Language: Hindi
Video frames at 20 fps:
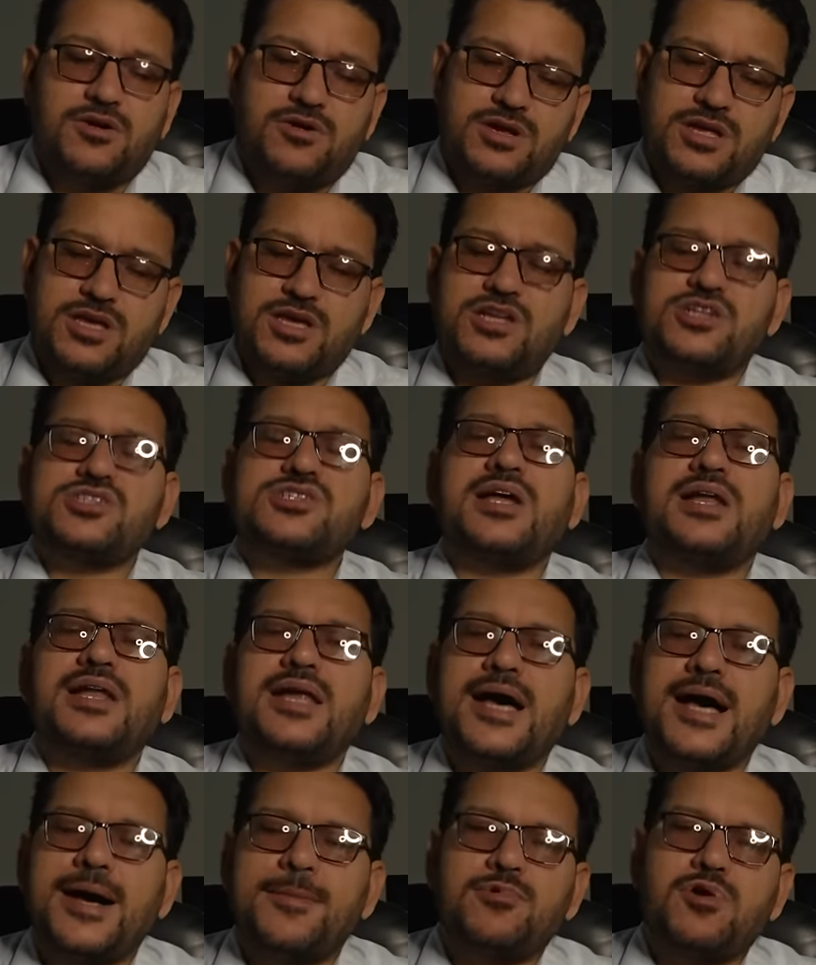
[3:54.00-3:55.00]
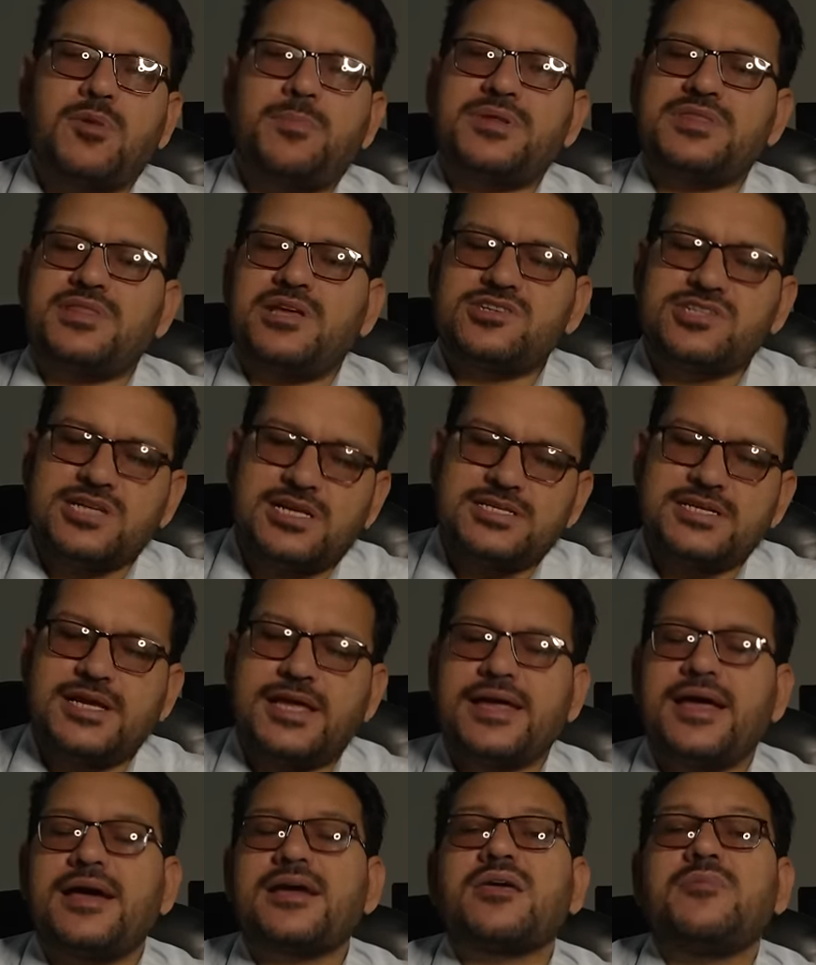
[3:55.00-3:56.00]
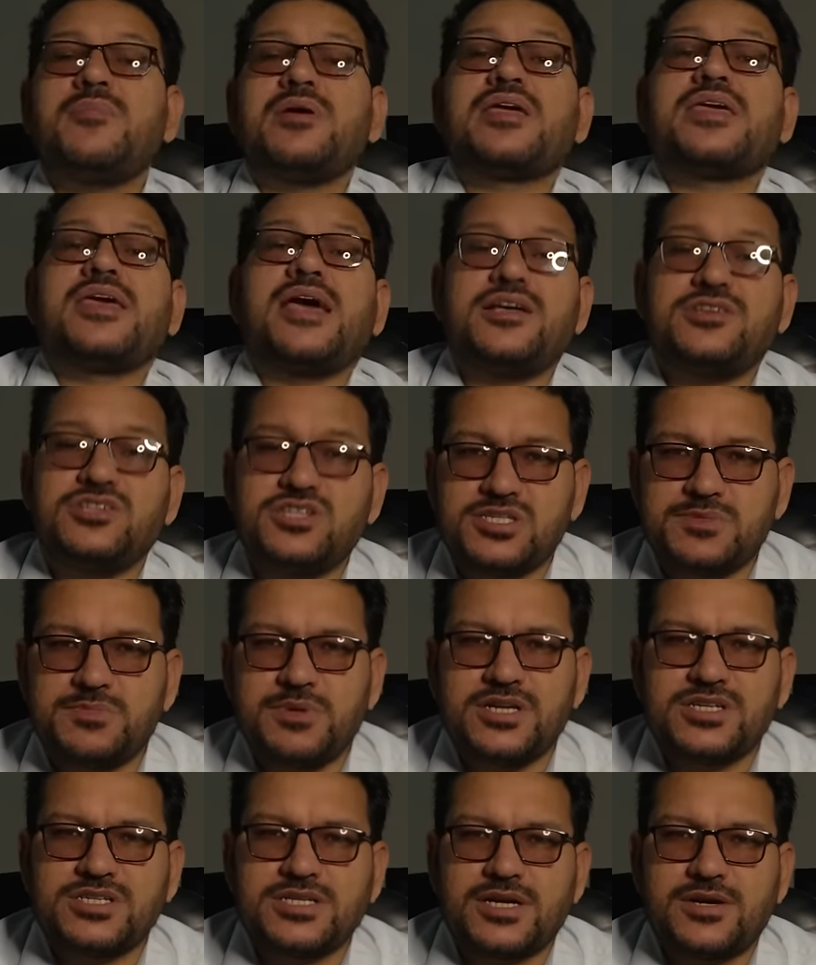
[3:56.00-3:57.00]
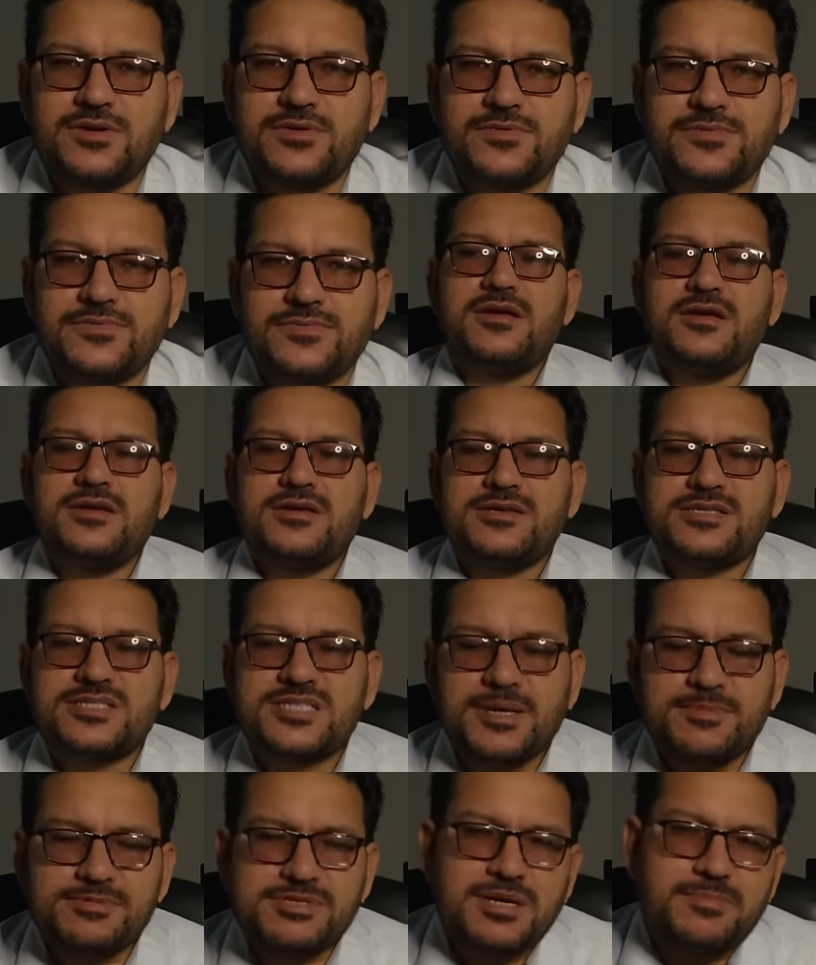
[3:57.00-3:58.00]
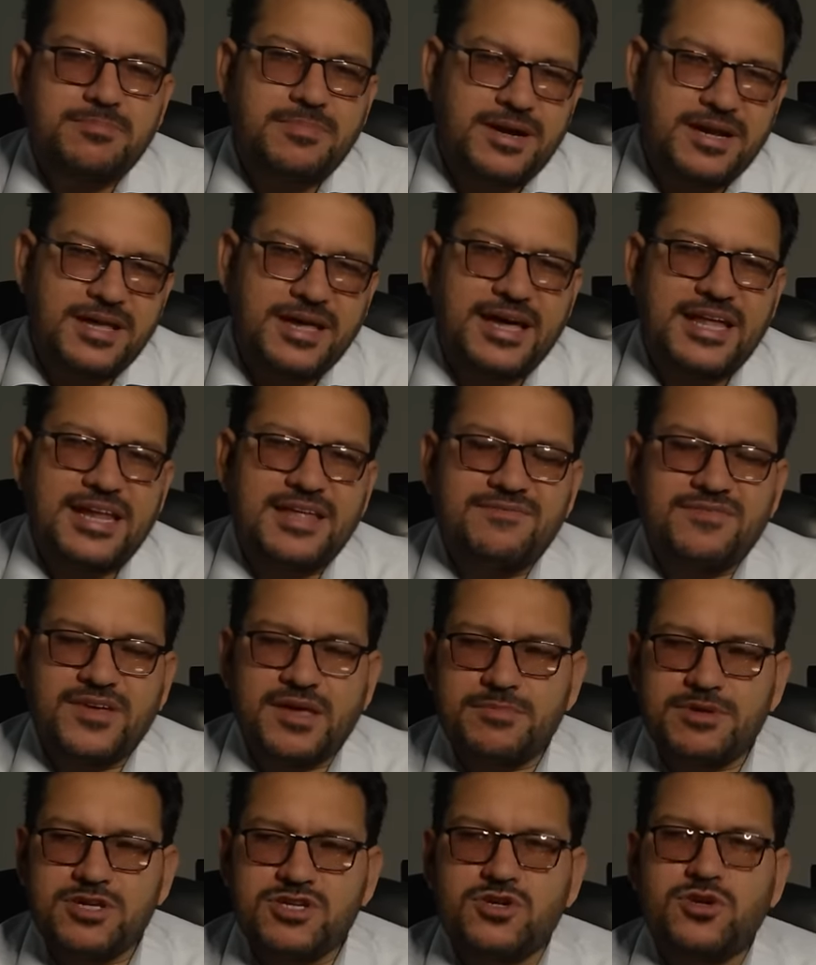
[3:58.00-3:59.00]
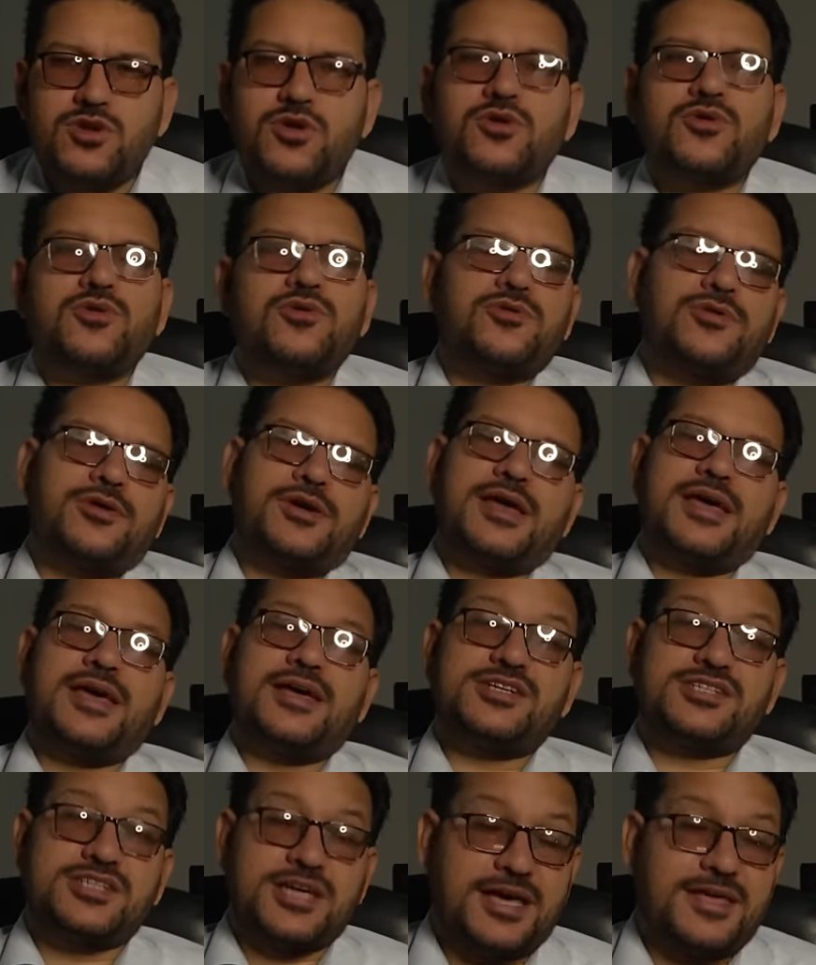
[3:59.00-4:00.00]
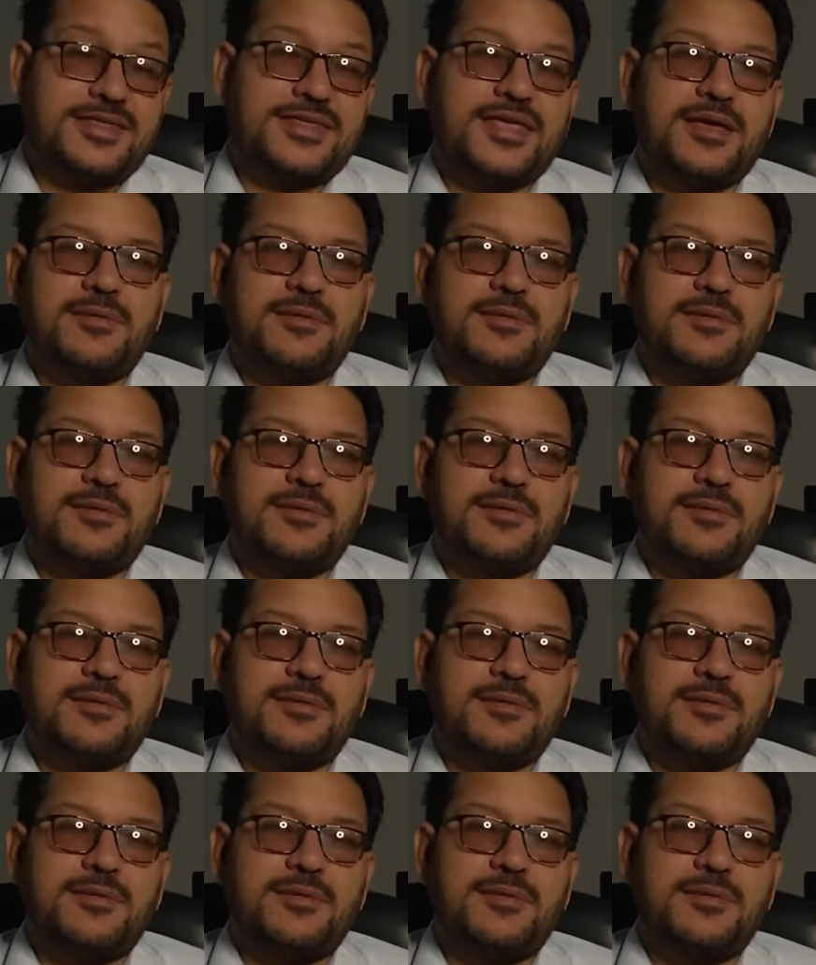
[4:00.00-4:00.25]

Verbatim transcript: और इन आपको पता चल जाएगा कि मैं क्या चीज़ बेच रहा हूँ सबसे बड़ी गलत जो लोगों को है शहद